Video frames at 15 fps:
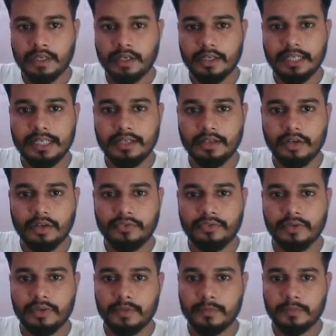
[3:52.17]
अर्निंग ऑफ
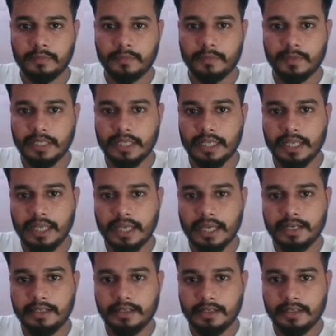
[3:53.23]
ए
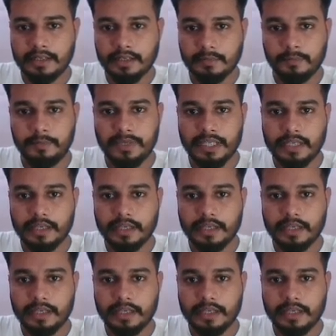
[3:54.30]
एंड बी